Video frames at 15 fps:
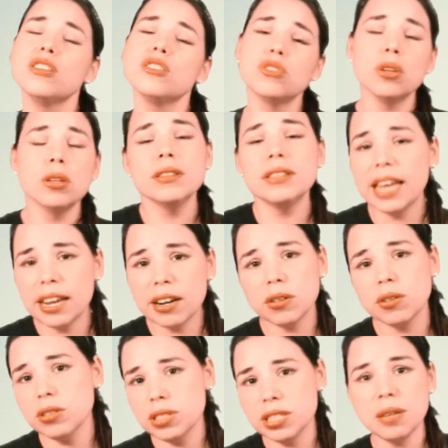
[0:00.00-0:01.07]
son
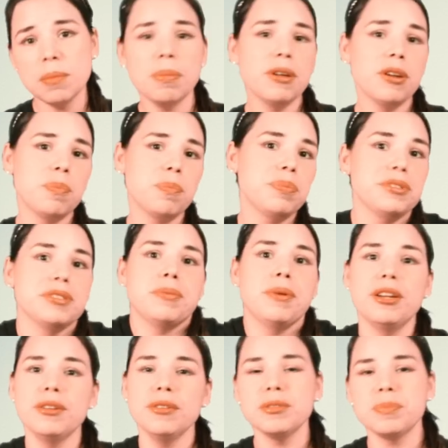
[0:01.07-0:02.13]
tercos, sí, pero pues
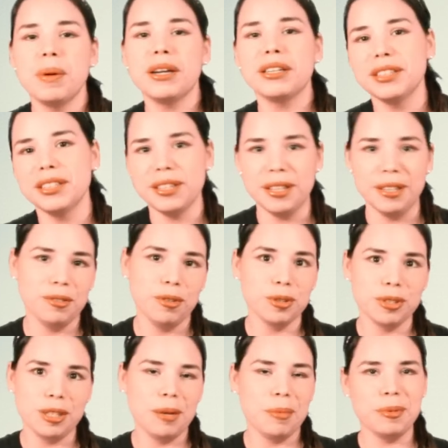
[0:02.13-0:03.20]
bueno, es parte de,
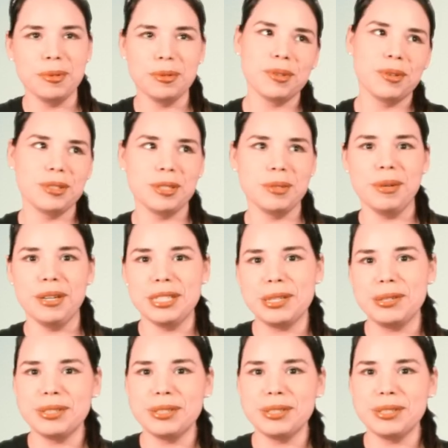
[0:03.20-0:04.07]
todos tenemos cosas buenas y